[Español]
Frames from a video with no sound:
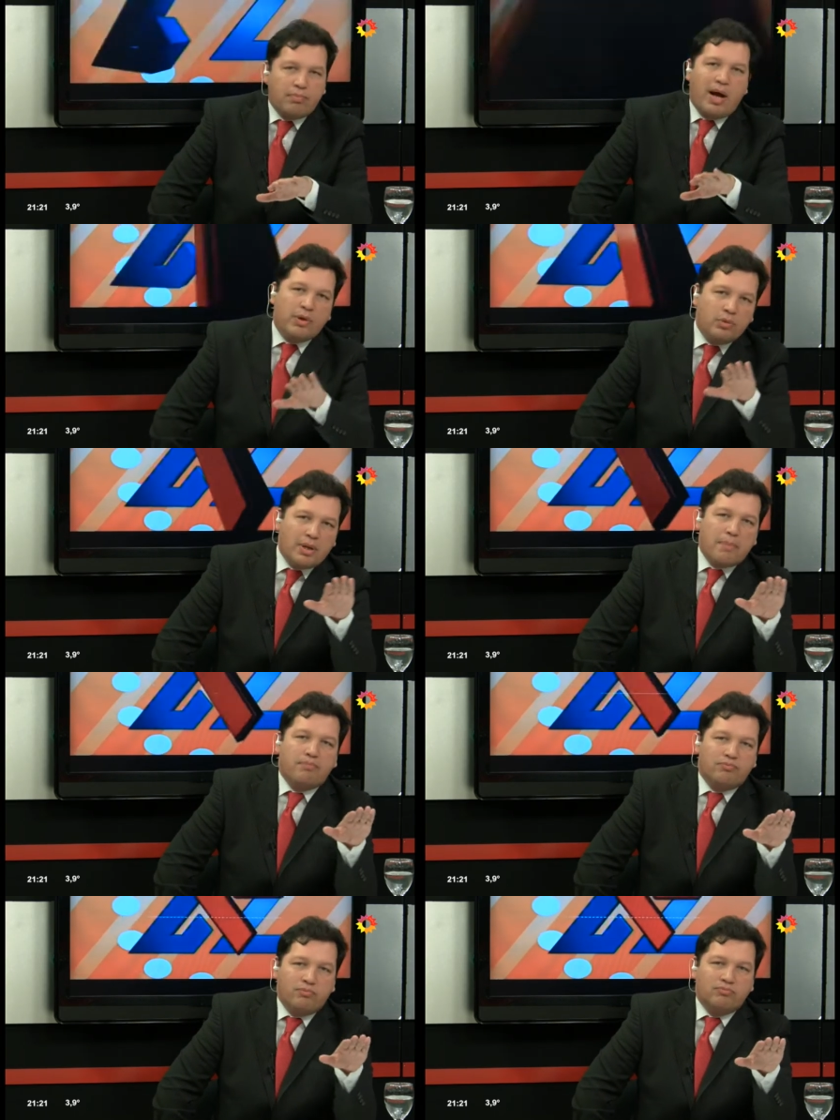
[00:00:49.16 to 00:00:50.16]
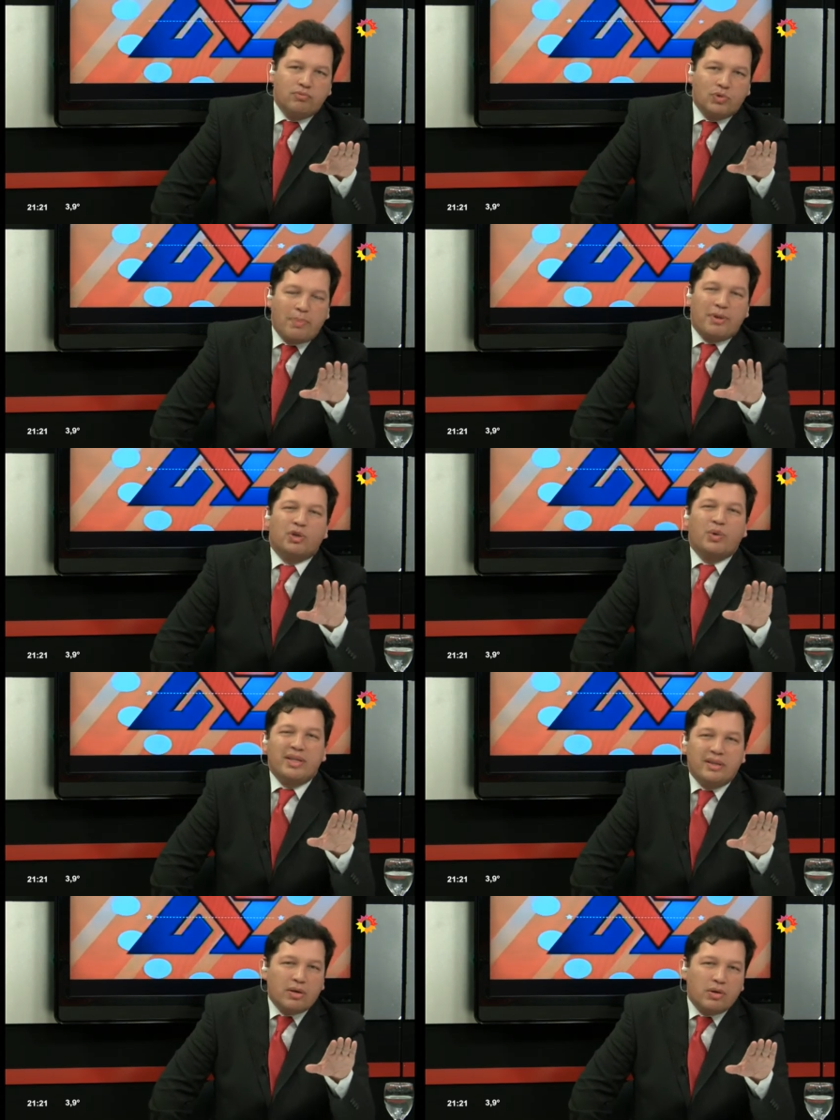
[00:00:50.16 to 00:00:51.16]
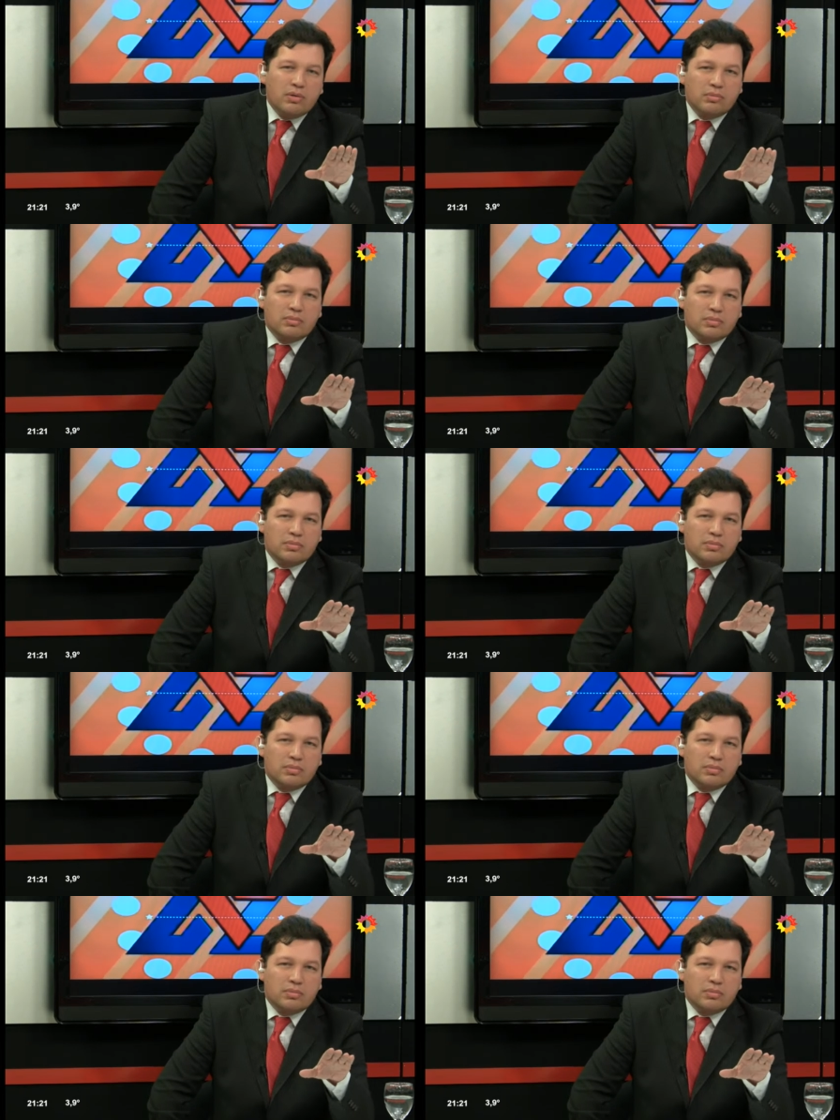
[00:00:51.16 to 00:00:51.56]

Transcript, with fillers: Hay un aspecto ético